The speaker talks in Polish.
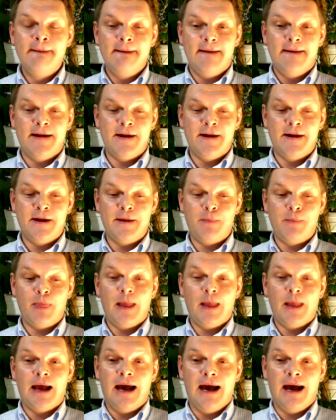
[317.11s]
e,
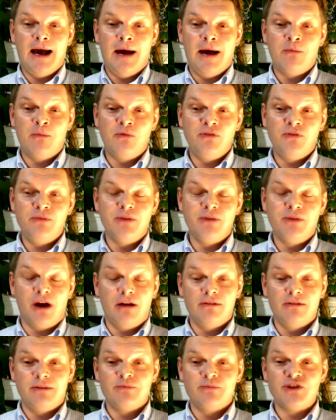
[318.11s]
a mówimy o
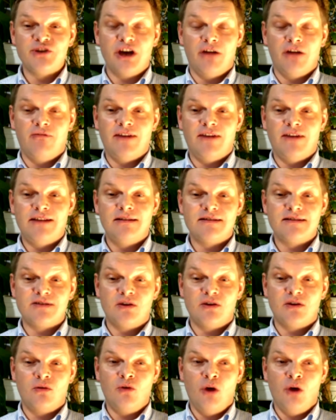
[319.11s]
tym, że owady
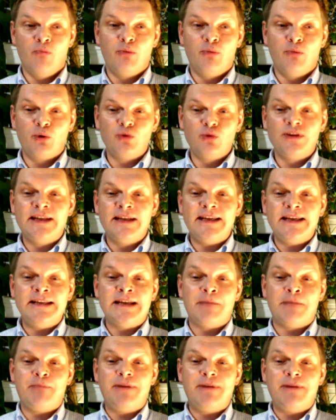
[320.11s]
są brudne i na
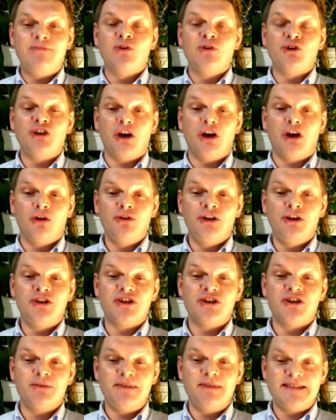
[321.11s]
pewno się od nich
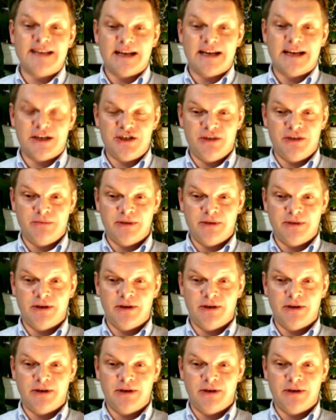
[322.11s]
czymś zarazimy.